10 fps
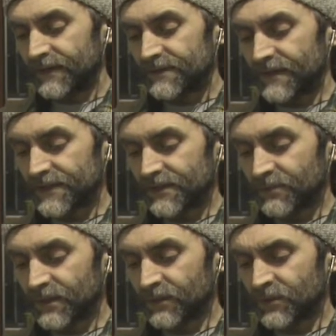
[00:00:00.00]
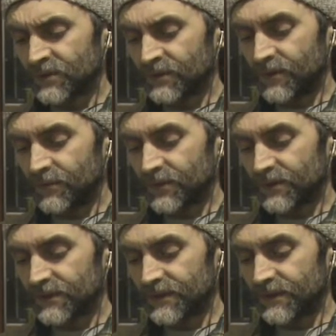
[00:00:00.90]
20%
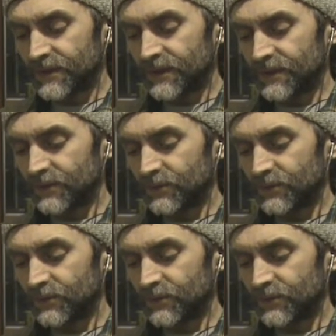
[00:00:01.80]
Prozent in